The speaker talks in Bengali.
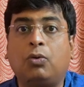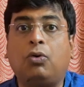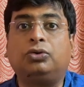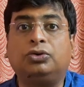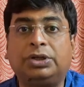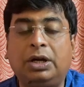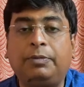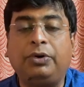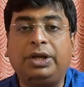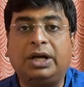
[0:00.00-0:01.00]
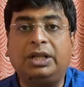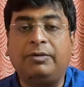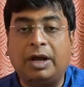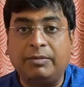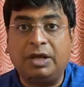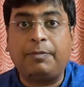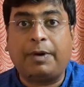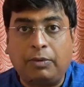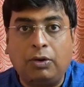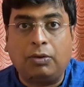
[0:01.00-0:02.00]
কত ছেলে পরীক্ষা দেবে আমি কি
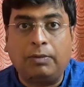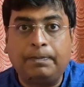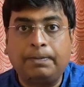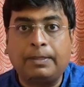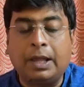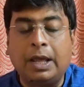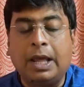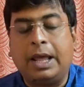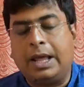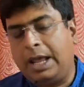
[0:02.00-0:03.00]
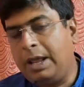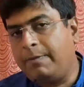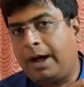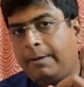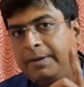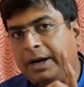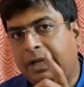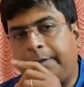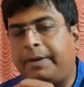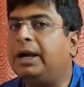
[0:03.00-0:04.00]
পাবো এই
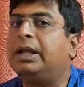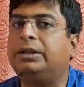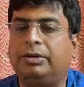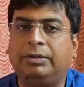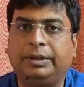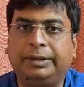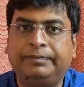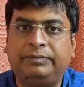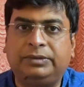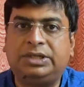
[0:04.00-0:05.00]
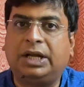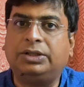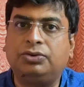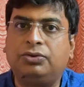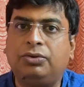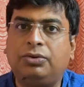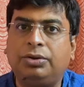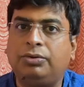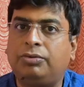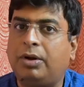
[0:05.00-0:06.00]
ভাবনাটাকে পাল্টাতে হবে যার জন্য
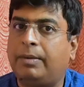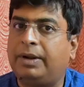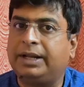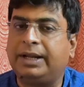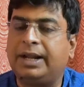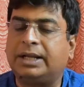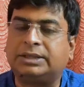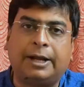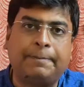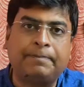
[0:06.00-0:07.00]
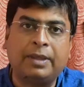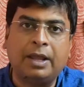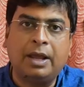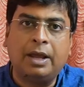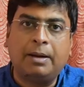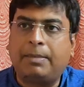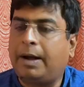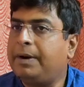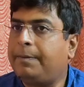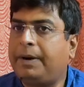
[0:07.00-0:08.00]
কিন্তু আমার এখানে আসা
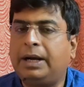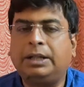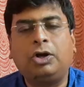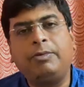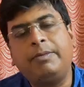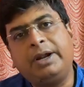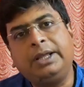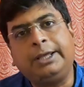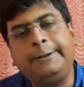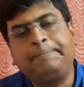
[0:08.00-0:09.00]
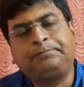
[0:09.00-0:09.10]
ভাবনা পাল্টাতে হবে মানে কি